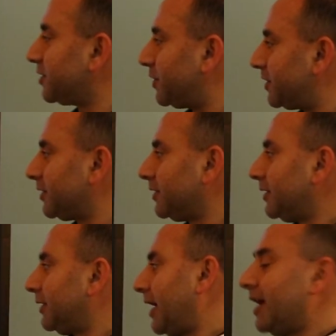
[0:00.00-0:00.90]
gibi
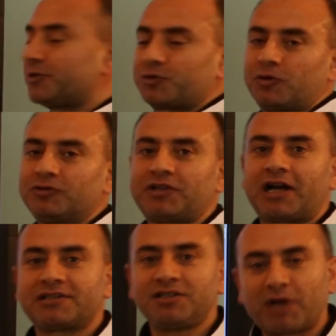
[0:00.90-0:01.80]
en son
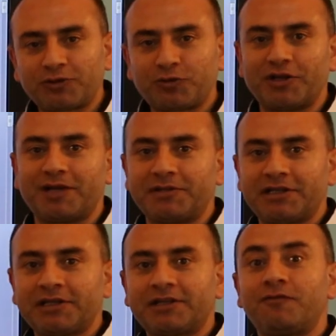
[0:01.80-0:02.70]
Tanzimat
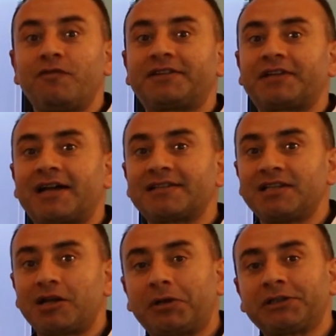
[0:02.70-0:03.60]
dönemi ve
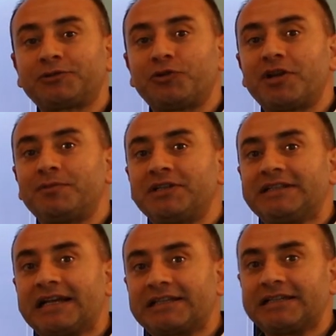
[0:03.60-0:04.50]
Tanzimat
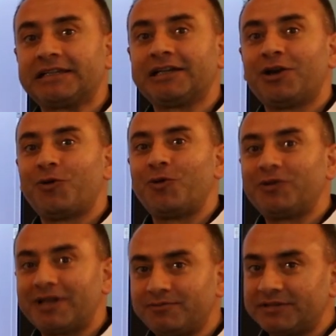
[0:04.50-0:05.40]
dönemindeki
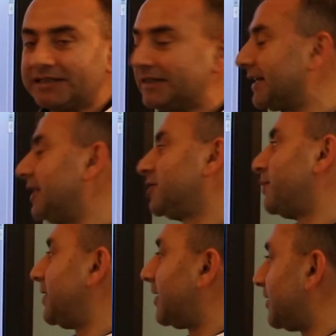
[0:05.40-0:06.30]
önemli
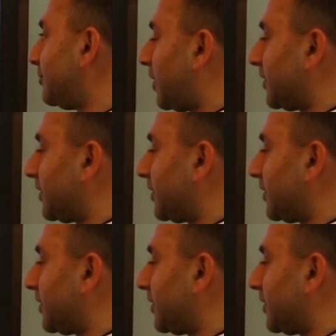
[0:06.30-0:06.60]
gelişmelerden